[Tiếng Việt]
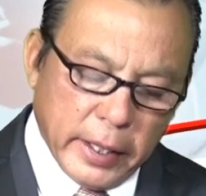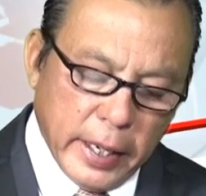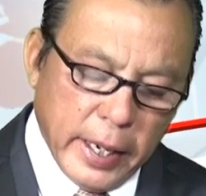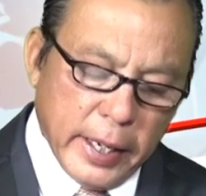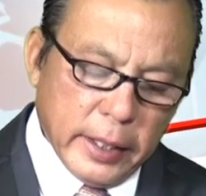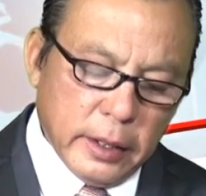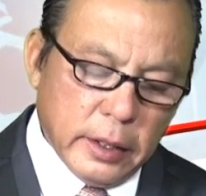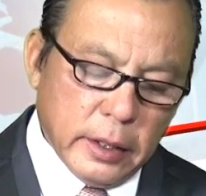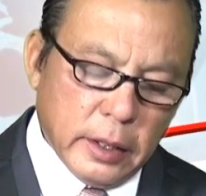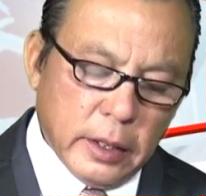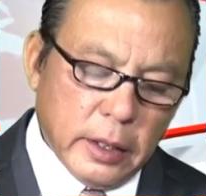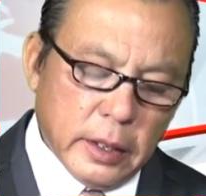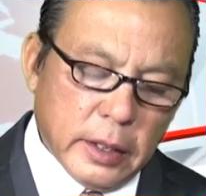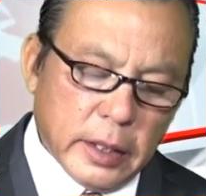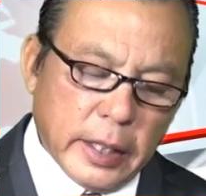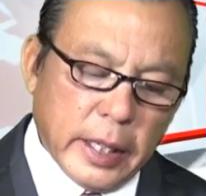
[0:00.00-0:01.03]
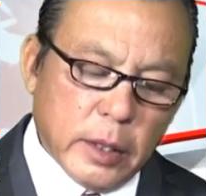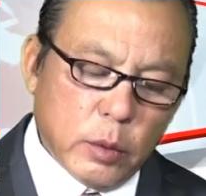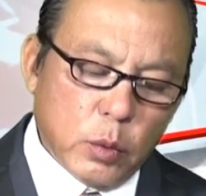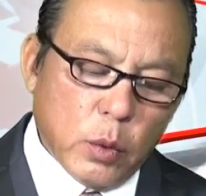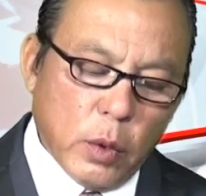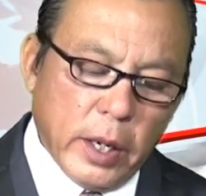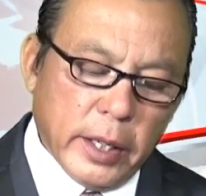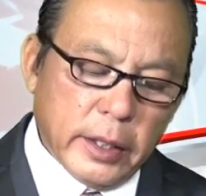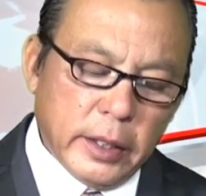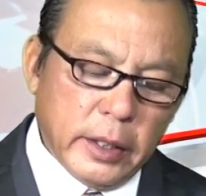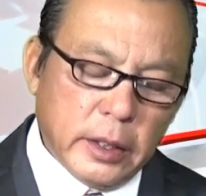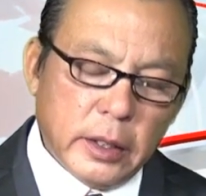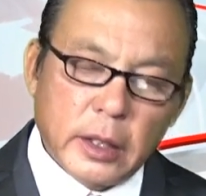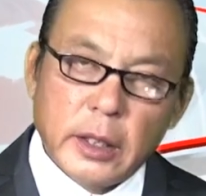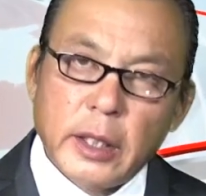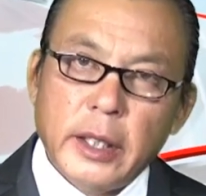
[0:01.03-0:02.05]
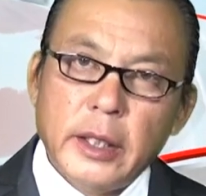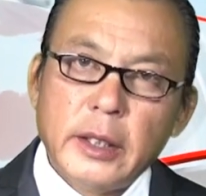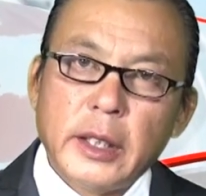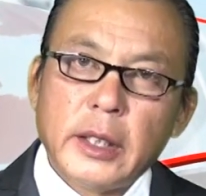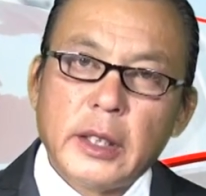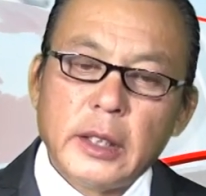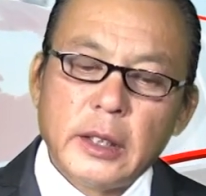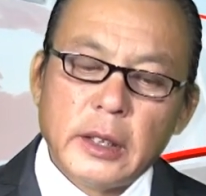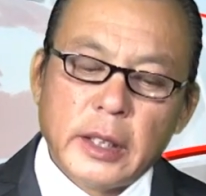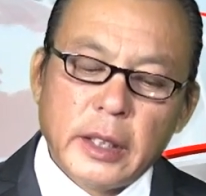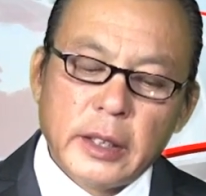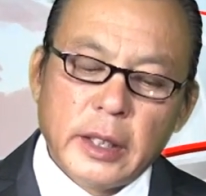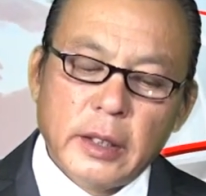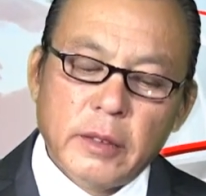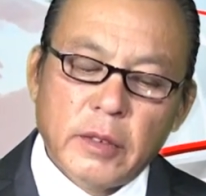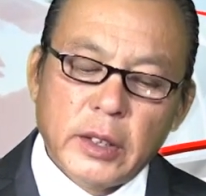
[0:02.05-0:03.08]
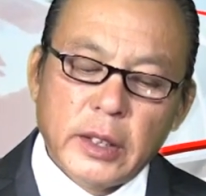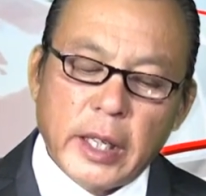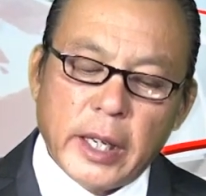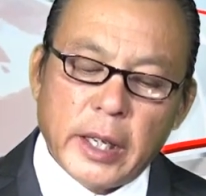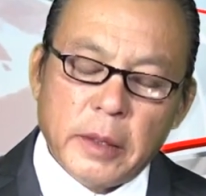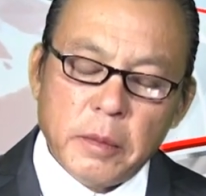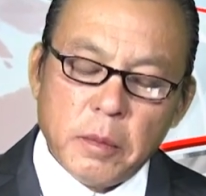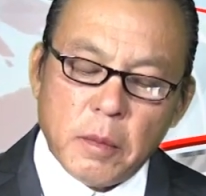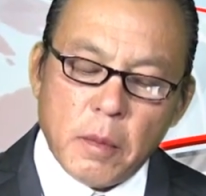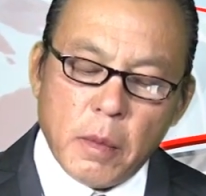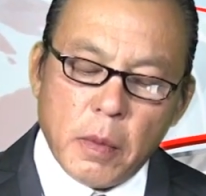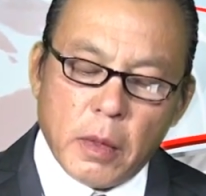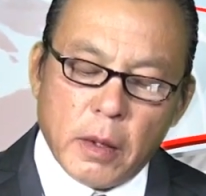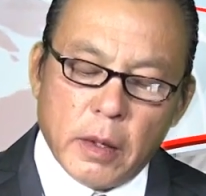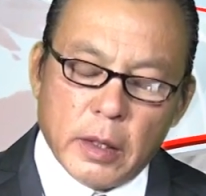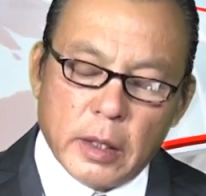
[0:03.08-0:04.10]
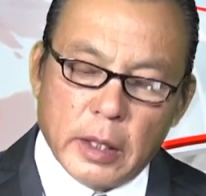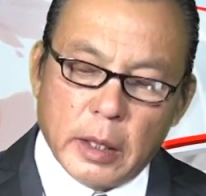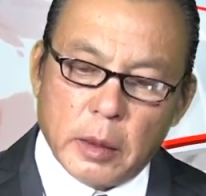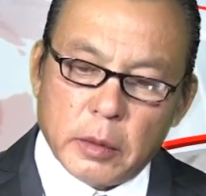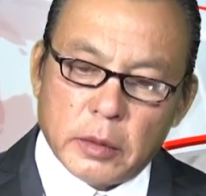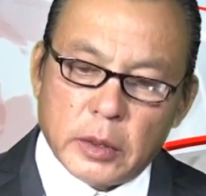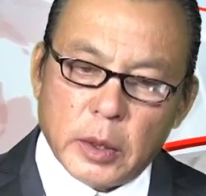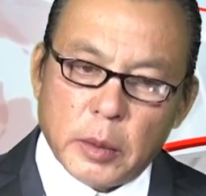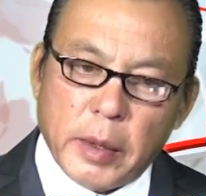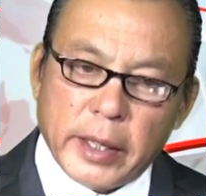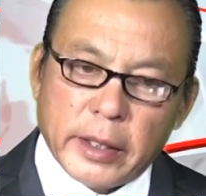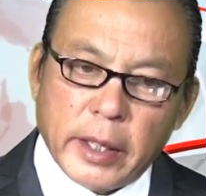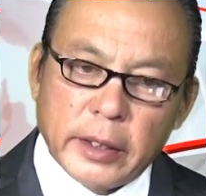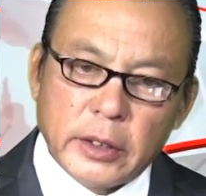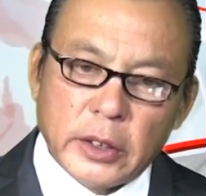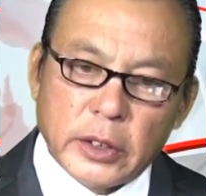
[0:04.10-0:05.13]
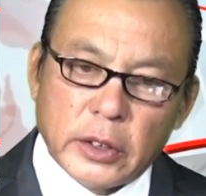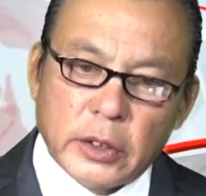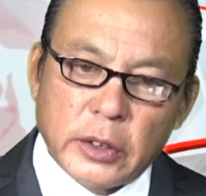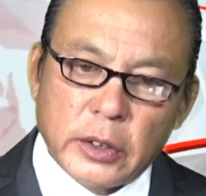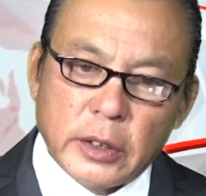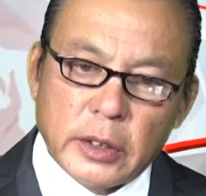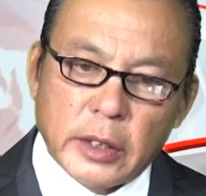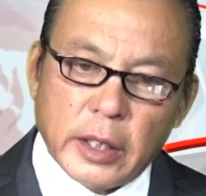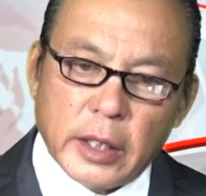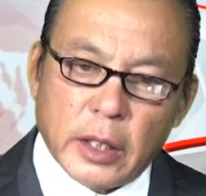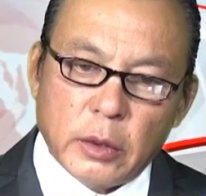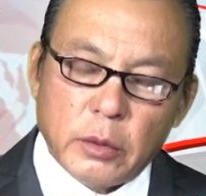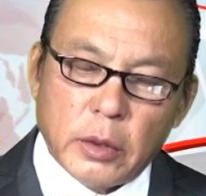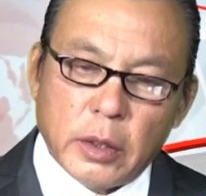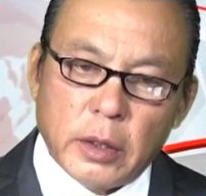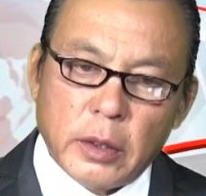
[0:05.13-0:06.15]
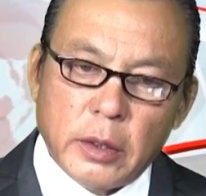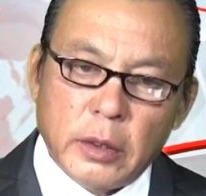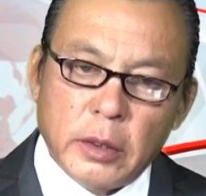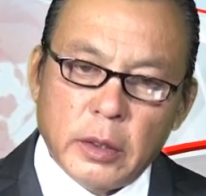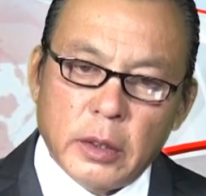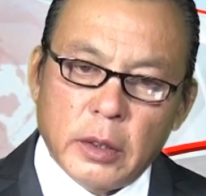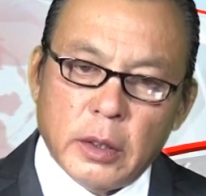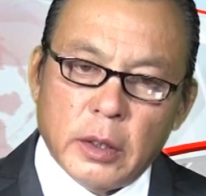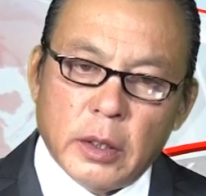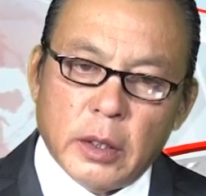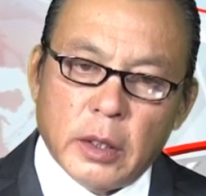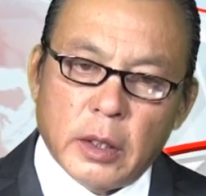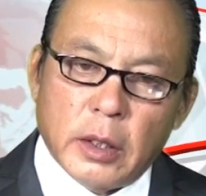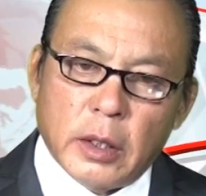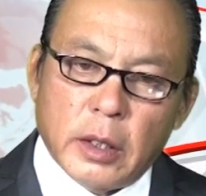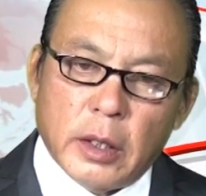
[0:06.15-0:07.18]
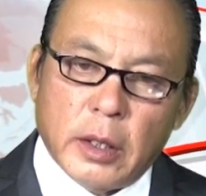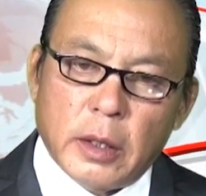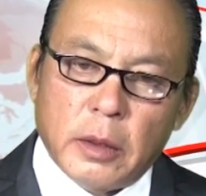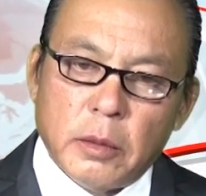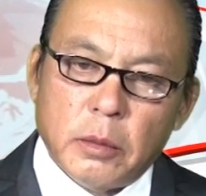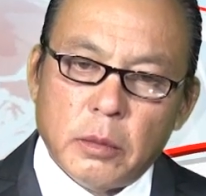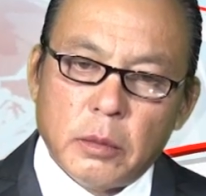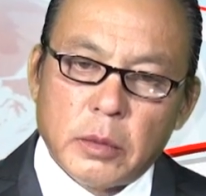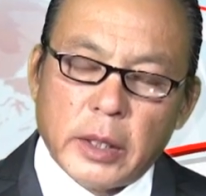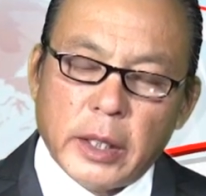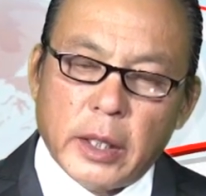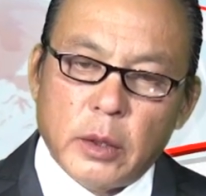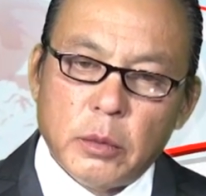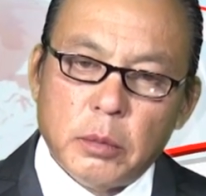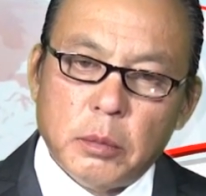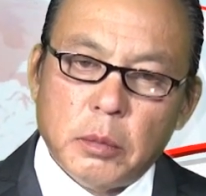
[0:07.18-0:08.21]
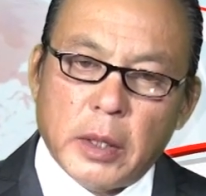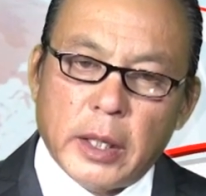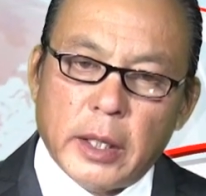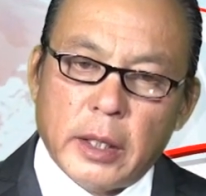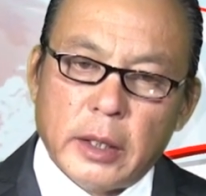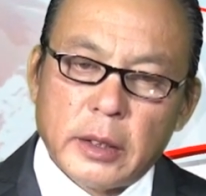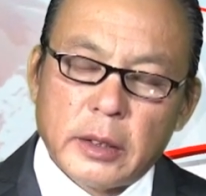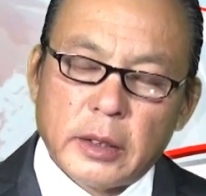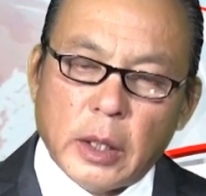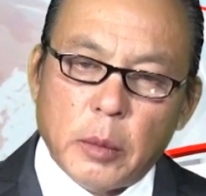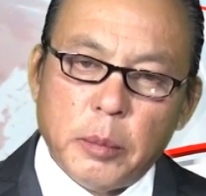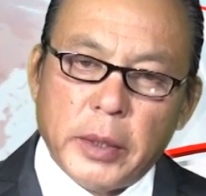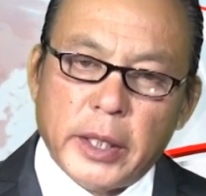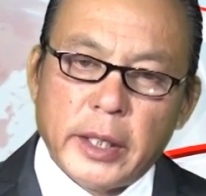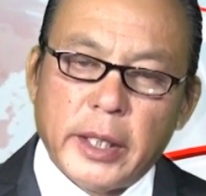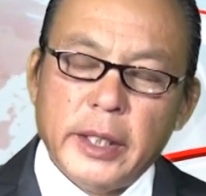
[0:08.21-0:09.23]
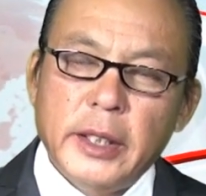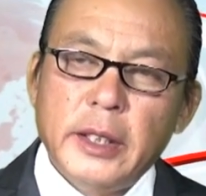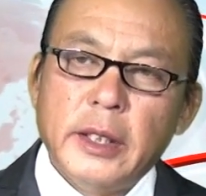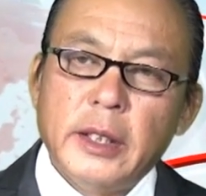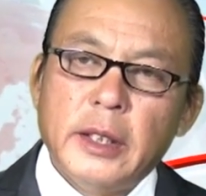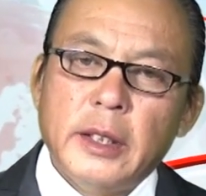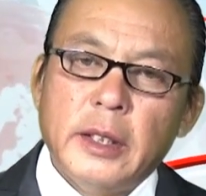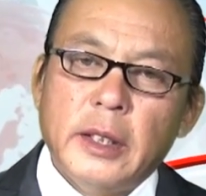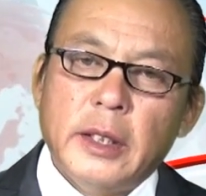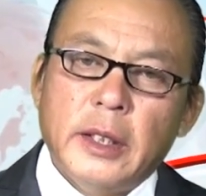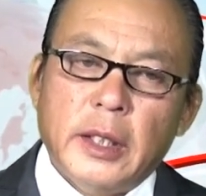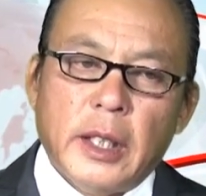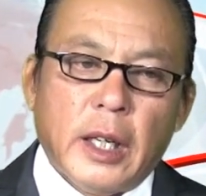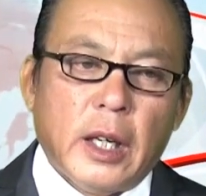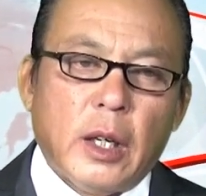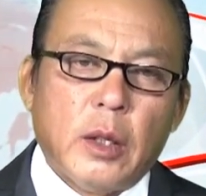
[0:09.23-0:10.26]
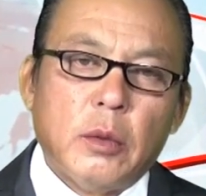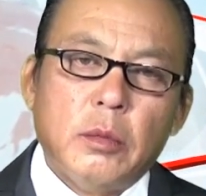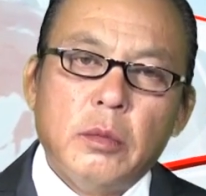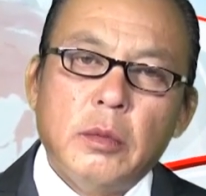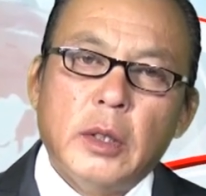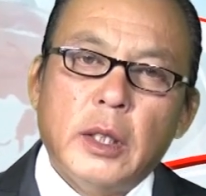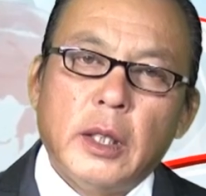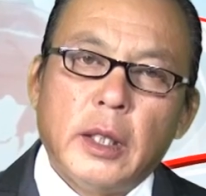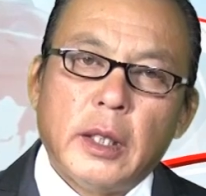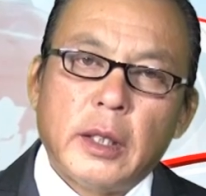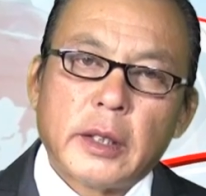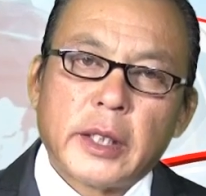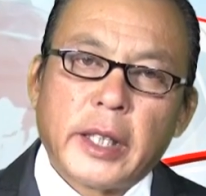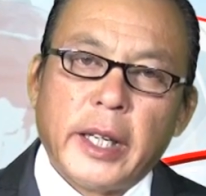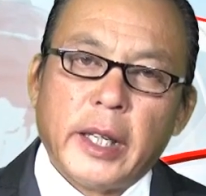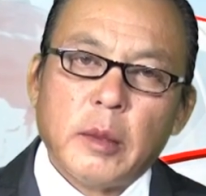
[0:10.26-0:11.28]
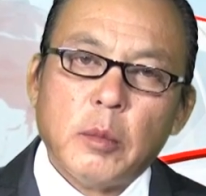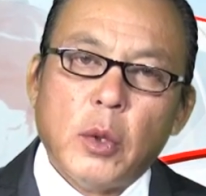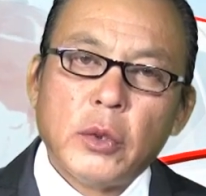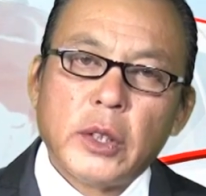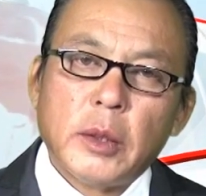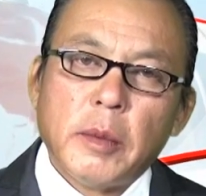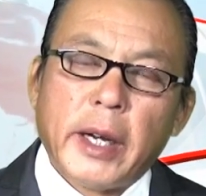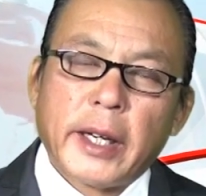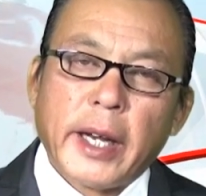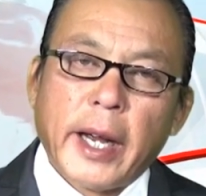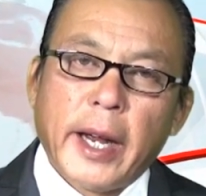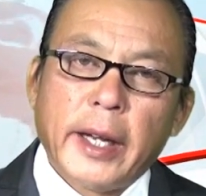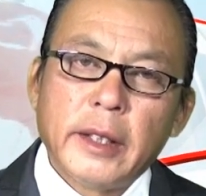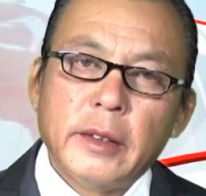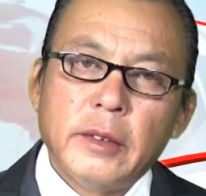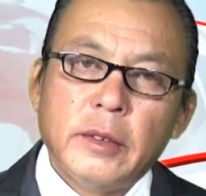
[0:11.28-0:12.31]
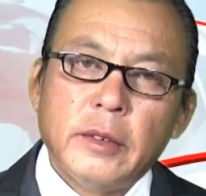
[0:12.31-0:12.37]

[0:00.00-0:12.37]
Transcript: khác nữa đó là ngày hôm qua anh đi đưa đến cái cái cái vấn đề là tiểu bang Texas cái ông uh, cái ông mà tổng biện lý ổng uh, kiện bốn tiểu bang khác